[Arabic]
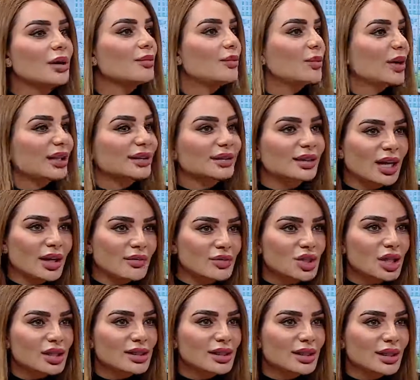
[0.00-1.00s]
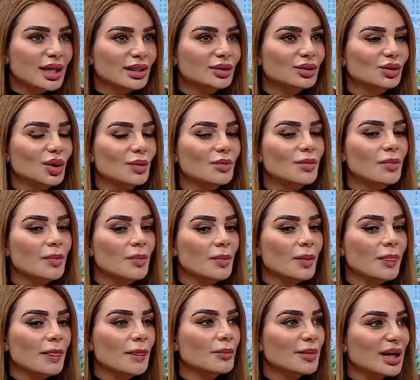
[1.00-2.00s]
باختلاف شخصياتهم
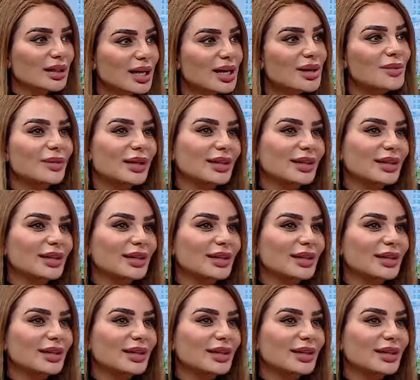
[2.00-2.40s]
ما دام